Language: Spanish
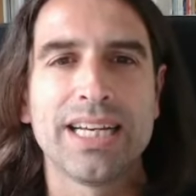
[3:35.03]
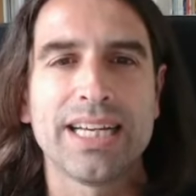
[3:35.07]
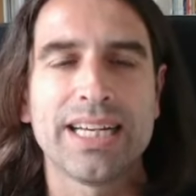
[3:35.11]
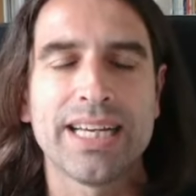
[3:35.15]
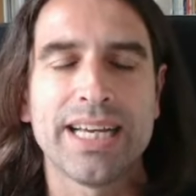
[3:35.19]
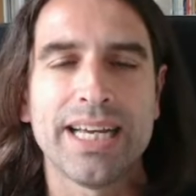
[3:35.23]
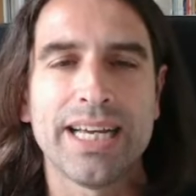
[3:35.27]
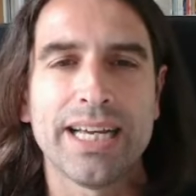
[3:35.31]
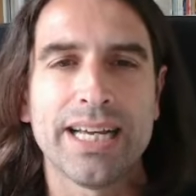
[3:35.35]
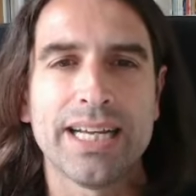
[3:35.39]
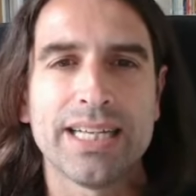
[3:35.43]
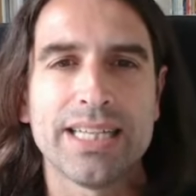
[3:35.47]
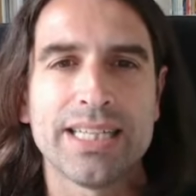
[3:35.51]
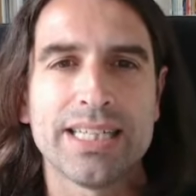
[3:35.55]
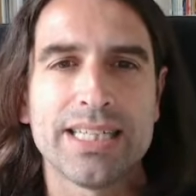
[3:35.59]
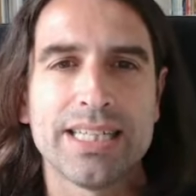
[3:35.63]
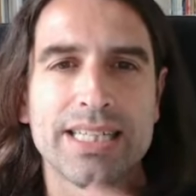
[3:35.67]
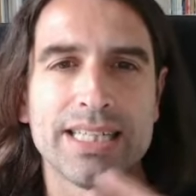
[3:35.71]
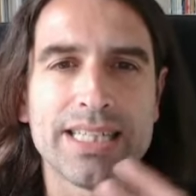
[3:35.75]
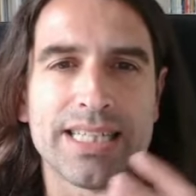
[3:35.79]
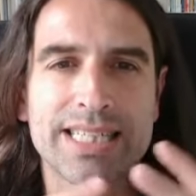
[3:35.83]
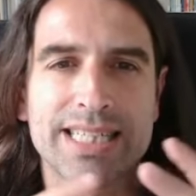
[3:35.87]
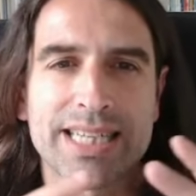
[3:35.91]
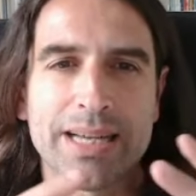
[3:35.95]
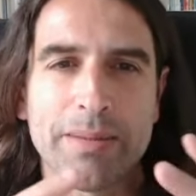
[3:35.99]
que
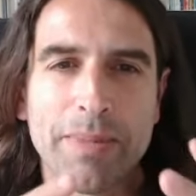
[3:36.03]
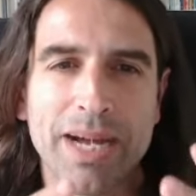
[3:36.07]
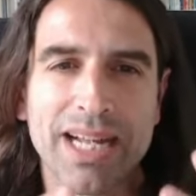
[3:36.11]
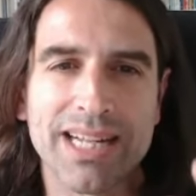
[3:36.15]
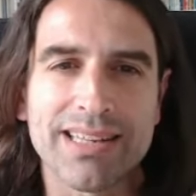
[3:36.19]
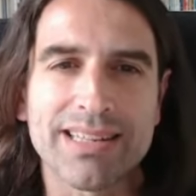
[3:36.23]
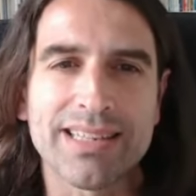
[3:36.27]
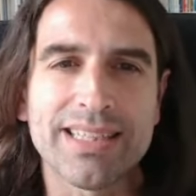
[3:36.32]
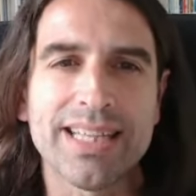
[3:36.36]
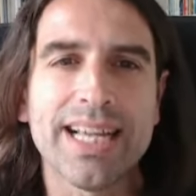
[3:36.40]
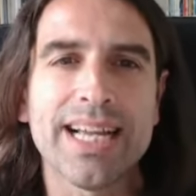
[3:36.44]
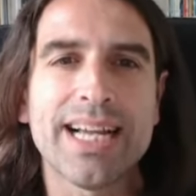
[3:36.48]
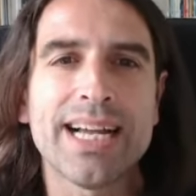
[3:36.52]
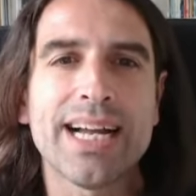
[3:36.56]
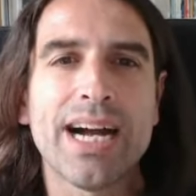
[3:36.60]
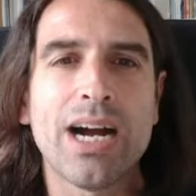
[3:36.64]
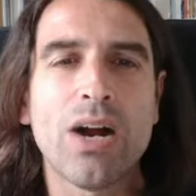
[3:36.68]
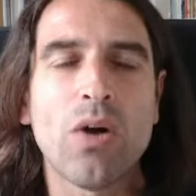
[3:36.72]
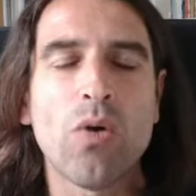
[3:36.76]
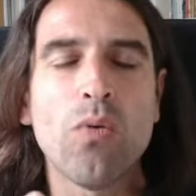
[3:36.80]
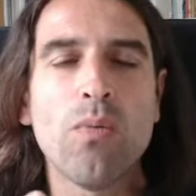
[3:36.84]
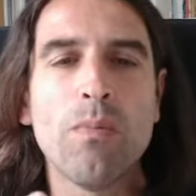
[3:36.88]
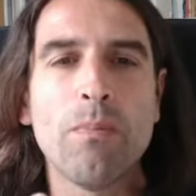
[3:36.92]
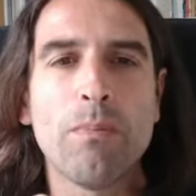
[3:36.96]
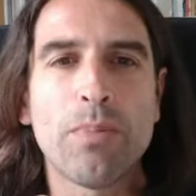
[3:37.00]
se
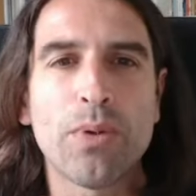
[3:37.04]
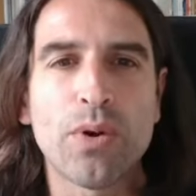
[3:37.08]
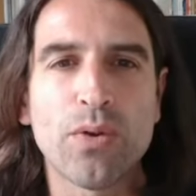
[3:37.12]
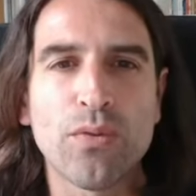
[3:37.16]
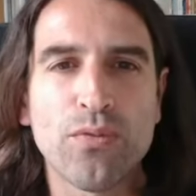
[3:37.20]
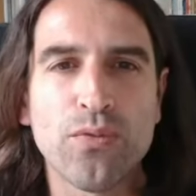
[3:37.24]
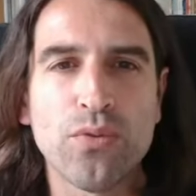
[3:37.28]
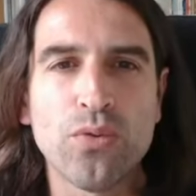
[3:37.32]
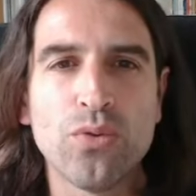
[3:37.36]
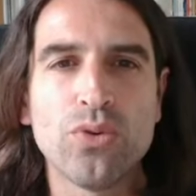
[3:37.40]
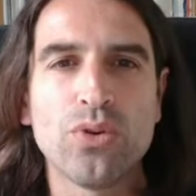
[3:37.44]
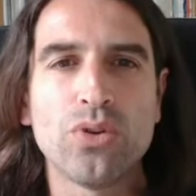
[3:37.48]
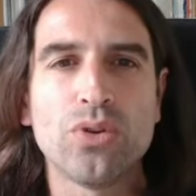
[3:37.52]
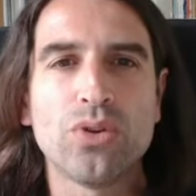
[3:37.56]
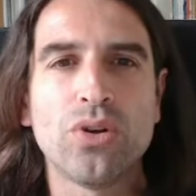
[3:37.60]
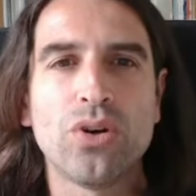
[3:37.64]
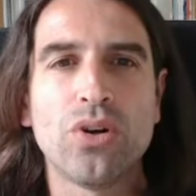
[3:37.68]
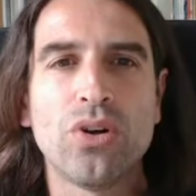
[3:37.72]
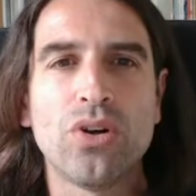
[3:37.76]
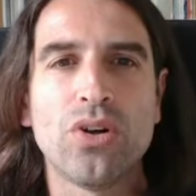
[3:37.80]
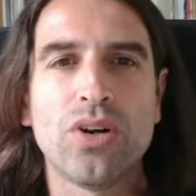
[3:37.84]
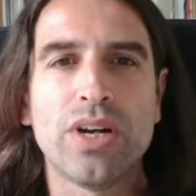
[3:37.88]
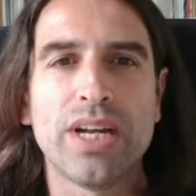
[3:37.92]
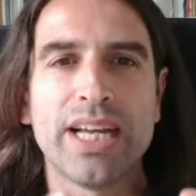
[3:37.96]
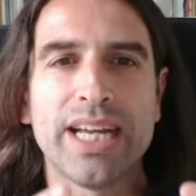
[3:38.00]
mantenga un
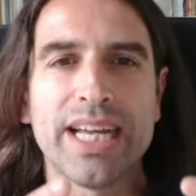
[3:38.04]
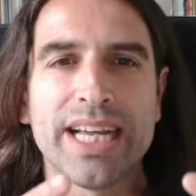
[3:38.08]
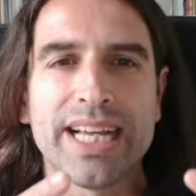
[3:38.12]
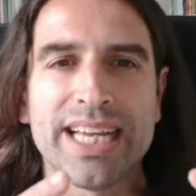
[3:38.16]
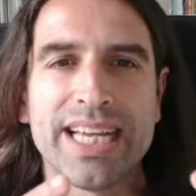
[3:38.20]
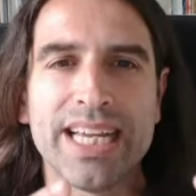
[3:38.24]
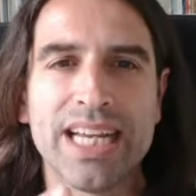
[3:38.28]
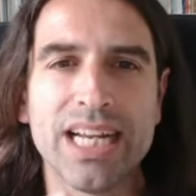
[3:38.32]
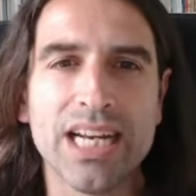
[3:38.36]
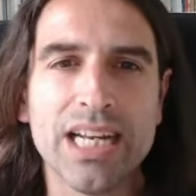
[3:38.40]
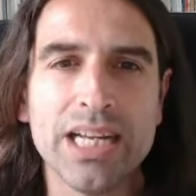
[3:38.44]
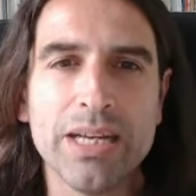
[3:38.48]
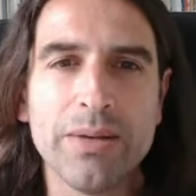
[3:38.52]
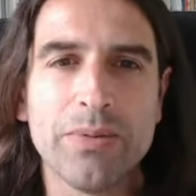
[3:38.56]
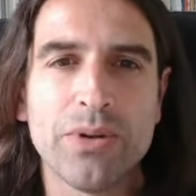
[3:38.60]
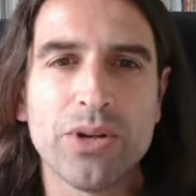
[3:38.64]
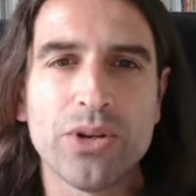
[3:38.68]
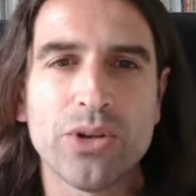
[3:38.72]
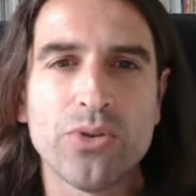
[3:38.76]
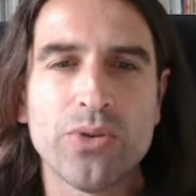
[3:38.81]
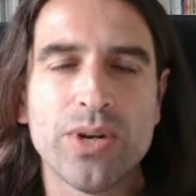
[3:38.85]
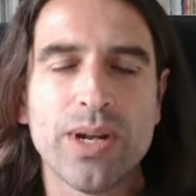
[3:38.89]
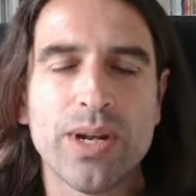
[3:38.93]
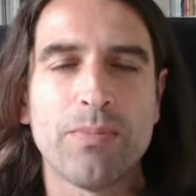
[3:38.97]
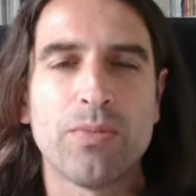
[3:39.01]
profundo
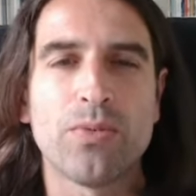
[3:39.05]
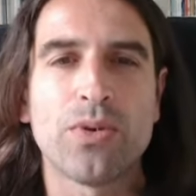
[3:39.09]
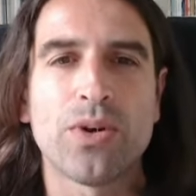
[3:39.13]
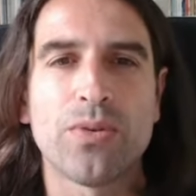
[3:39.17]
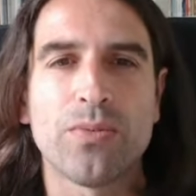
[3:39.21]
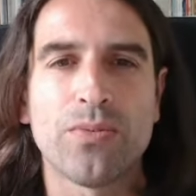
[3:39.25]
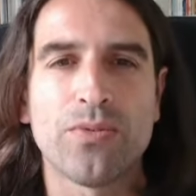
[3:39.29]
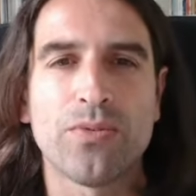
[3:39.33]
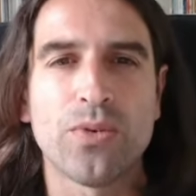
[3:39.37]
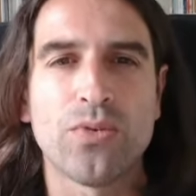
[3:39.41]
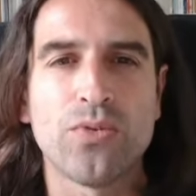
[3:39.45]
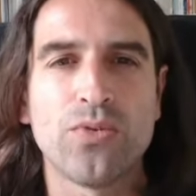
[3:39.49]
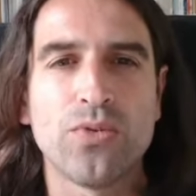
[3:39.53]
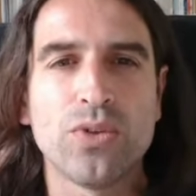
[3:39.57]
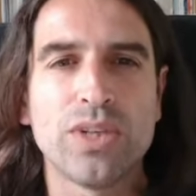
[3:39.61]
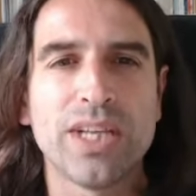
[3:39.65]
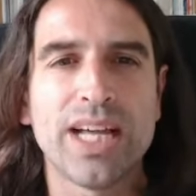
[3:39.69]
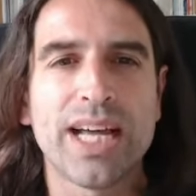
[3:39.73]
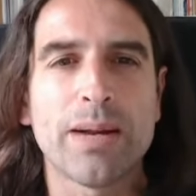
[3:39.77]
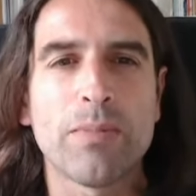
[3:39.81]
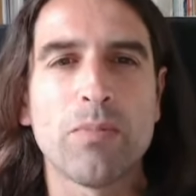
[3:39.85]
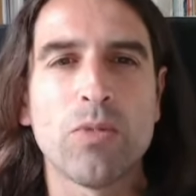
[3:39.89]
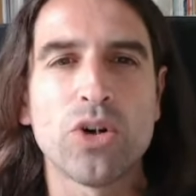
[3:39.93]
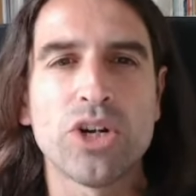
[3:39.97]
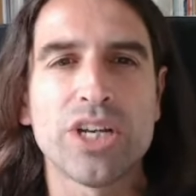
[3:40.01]
equilibrio y una
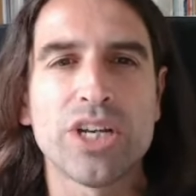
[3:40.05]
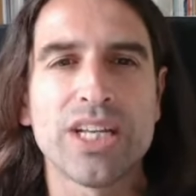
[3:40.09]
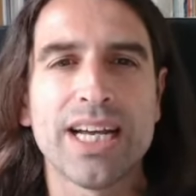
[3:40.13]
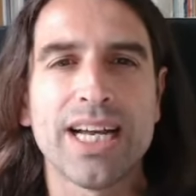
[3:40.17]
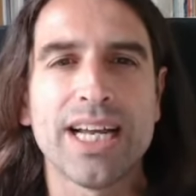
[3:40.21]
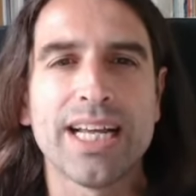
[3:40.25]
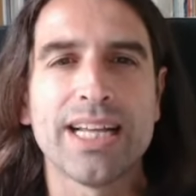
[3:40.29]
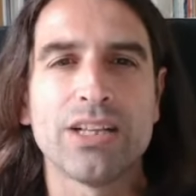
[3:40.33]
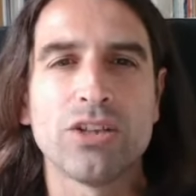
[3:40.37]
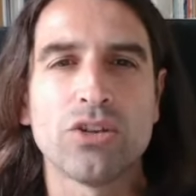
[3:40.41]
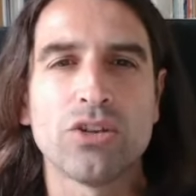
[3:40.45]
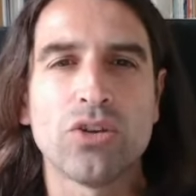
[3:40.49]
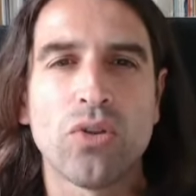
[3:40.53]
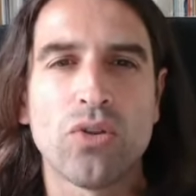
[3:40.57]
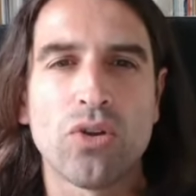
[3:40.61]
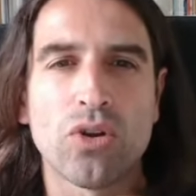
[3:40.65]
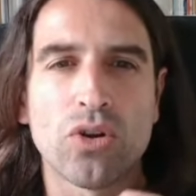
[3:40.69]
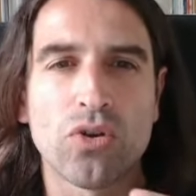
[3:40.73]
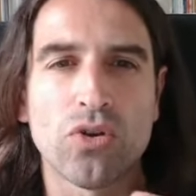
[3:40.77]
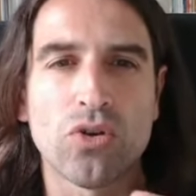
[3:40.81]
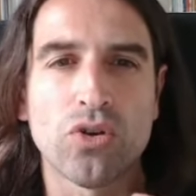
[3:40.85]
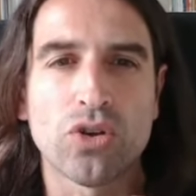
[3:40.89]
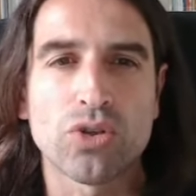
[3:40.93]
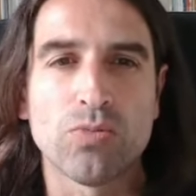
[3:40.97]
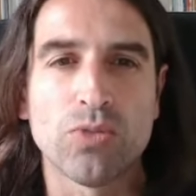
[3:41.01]
profunda armonía en todo
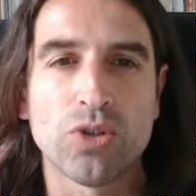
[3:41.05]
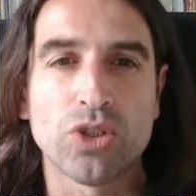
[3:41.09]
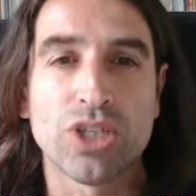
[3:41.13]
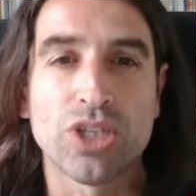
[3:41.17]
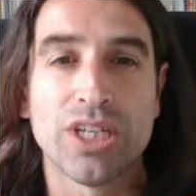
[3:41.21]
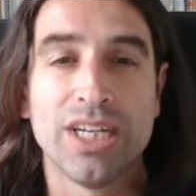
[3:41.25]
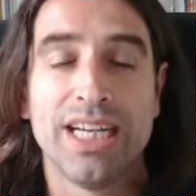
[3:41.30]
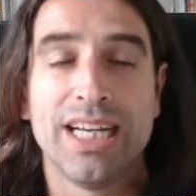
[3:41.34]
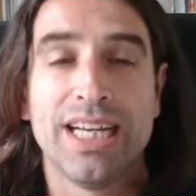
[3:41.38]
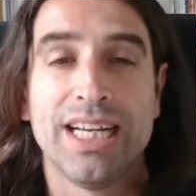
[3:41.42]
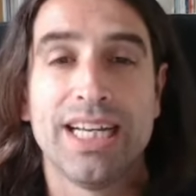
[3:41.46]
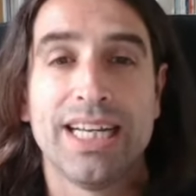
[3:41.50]
el cosmos.